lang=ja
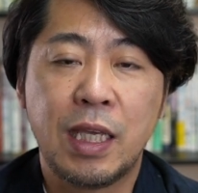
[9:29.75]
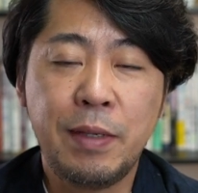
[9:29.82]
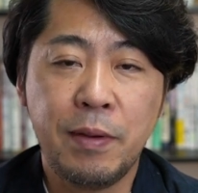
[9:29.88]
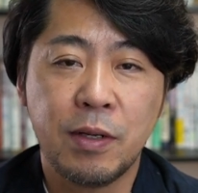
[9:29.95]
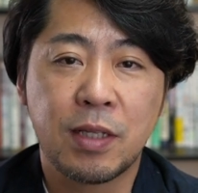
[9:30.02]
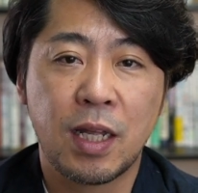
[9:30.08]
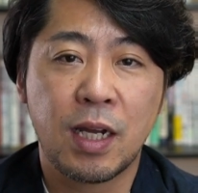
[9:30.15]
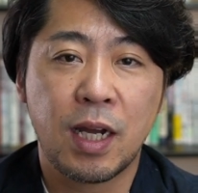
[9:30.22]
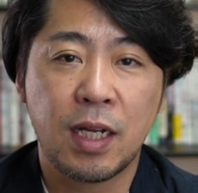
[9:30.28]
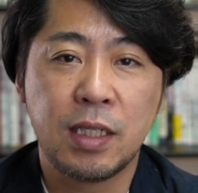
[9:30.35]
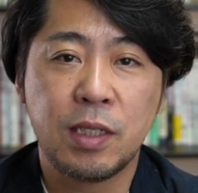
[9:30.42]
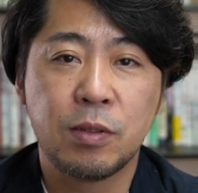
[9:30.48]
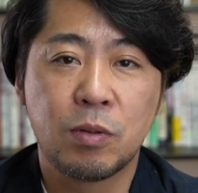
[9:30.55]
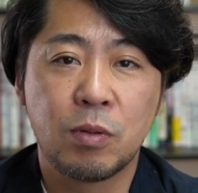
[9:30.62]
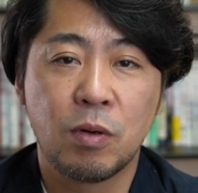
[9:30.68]
今の段階
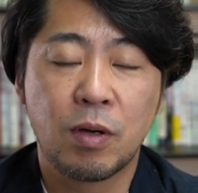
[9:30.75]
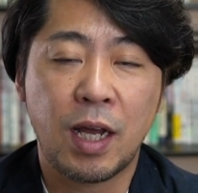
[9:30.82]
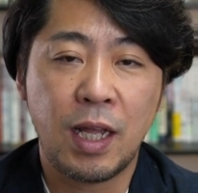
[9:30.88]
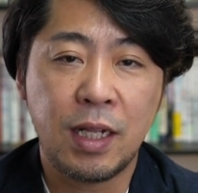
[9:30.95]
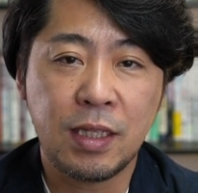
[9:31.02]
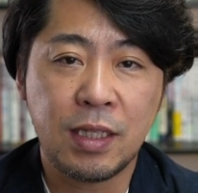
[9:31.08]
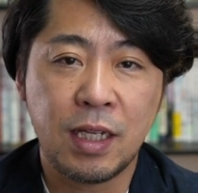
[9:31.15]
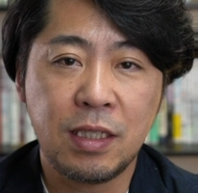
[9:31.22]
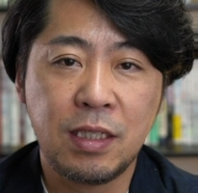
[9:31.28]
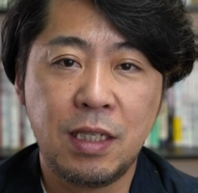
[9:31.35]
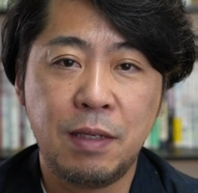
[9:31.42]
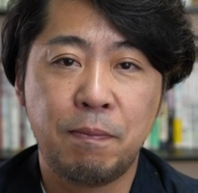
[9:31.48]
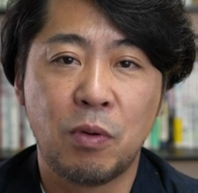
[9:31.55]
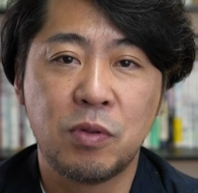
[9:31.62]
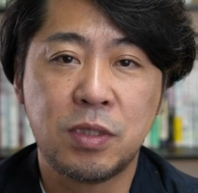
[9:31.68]
で言うと、簡単
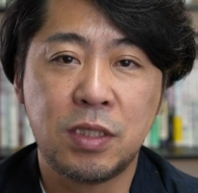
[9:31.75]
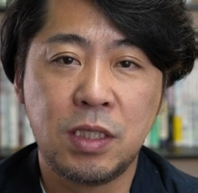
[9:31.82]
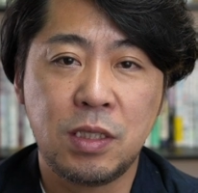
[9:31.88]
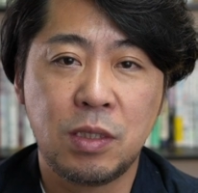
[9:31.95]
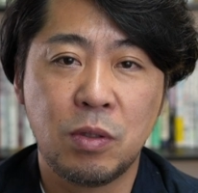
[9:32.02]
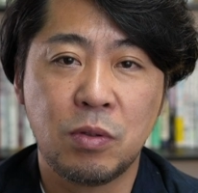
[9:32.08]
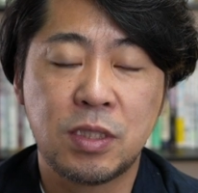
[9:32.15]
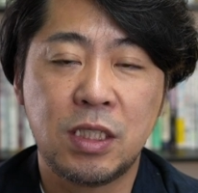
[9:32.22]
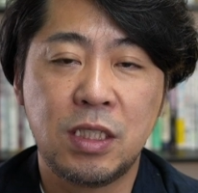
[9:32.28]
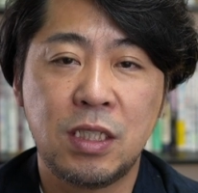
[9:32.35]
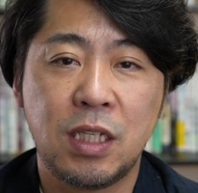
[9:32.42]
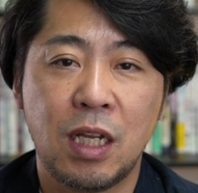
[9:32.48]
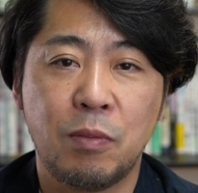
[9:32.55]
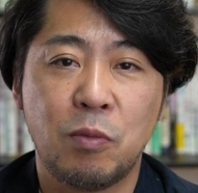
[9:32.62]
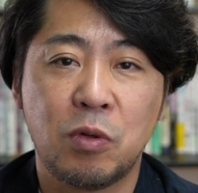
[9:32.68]
にポチッと
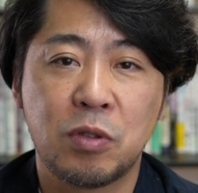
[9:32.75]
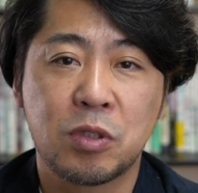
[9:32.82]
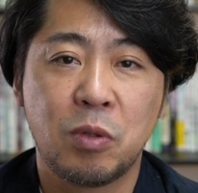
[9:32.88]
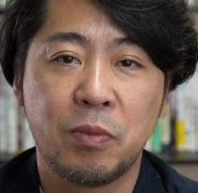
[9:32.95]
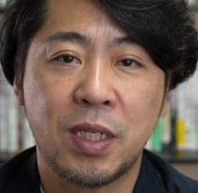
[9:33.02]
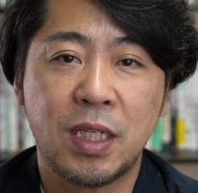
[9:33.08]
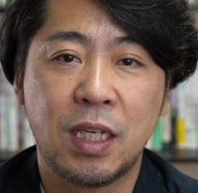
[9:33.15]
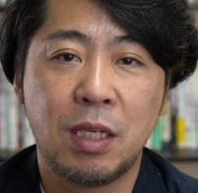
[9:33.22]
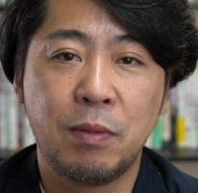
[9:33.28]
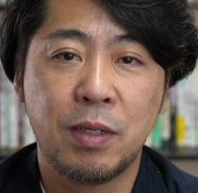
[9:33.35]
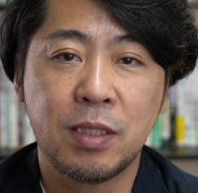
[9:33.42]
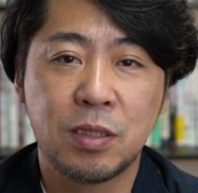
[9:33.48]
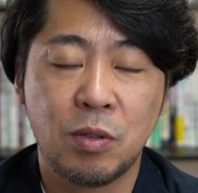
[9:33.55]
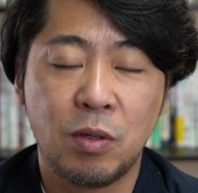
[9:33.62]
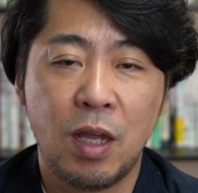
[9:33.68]
賃貸の申し込みができ
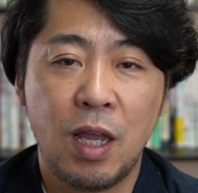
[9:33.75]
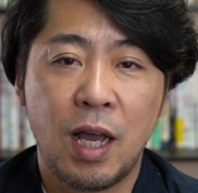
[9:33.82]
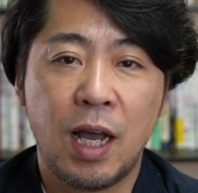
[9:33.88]
ますよ、